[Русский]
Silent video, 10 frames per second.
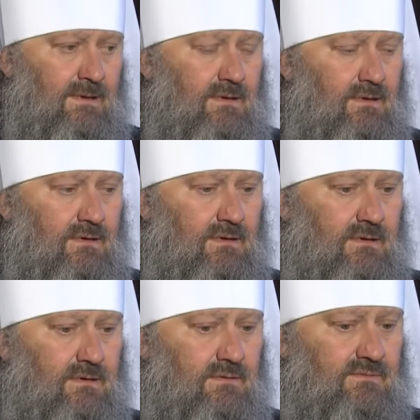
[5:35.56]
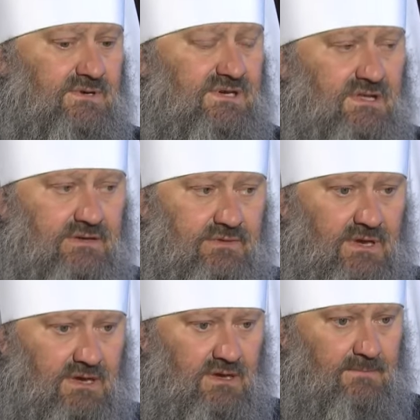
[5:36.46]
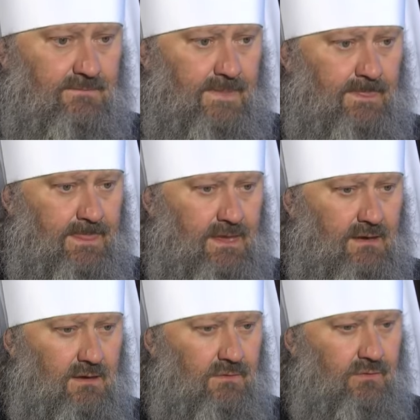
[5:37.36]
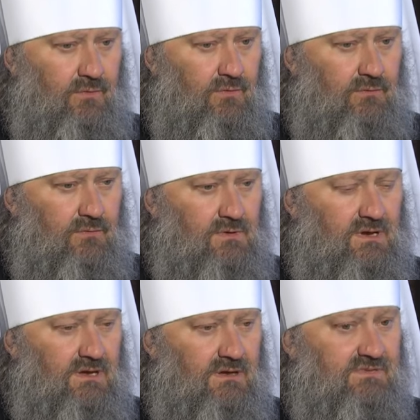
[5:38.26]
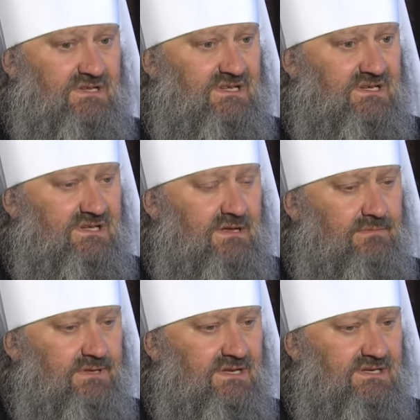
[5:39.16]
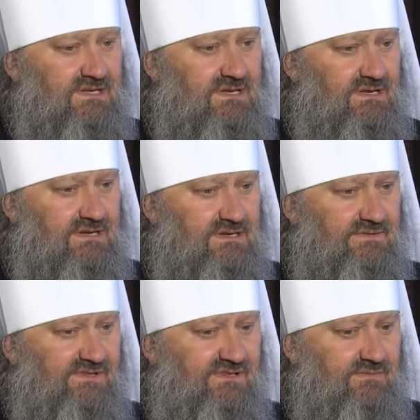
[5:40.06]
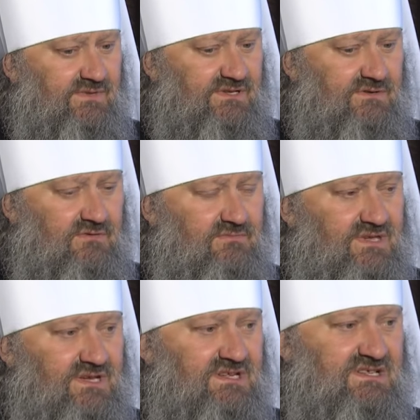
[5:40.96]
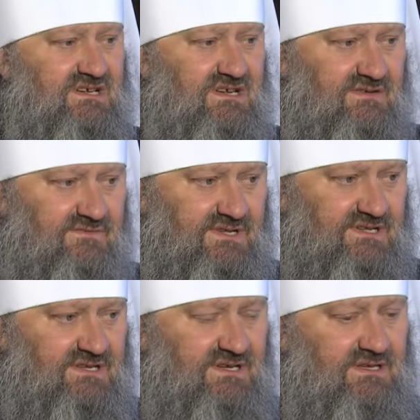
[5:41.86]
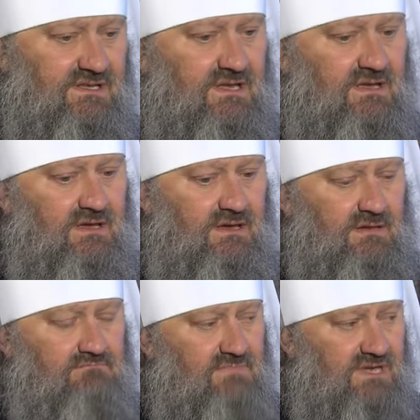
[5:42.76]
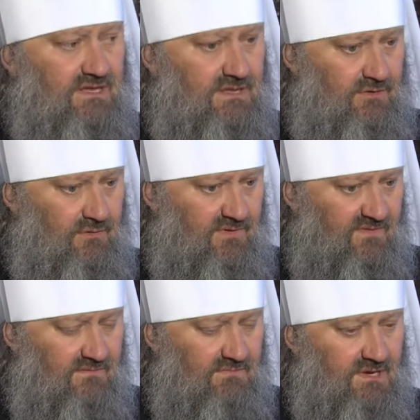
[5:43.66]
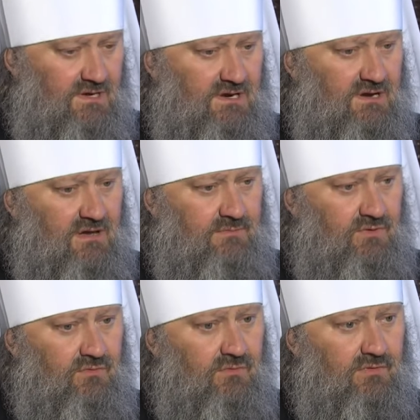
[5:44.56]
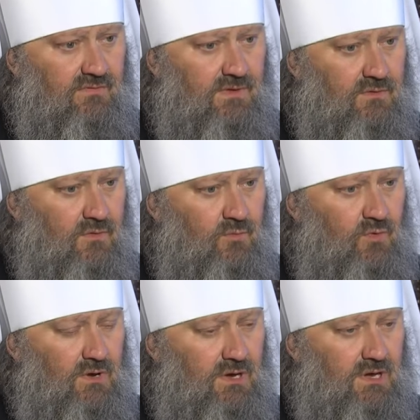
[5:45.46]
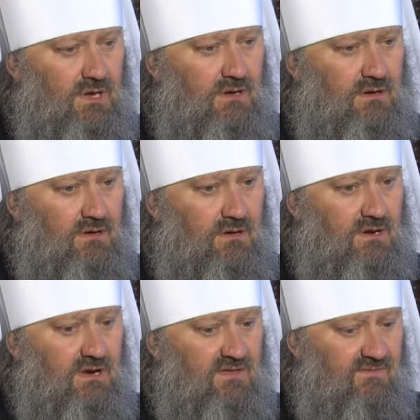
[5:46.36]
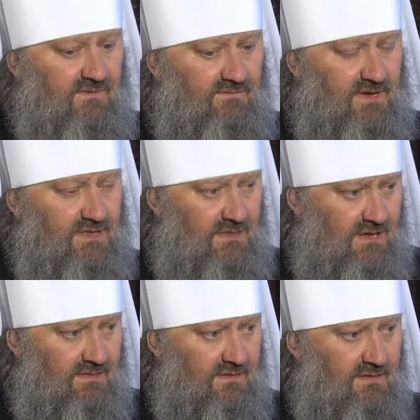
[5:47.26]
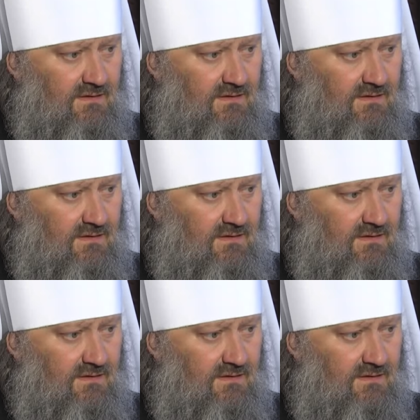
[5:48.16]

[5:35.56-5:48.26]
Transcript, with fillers: э, в человеке. Но только, я бы сказал бы, так знаете, человеческим языком не раскрывшийся. А не да, мы не даем своими грехами Духу Святому развивать нас,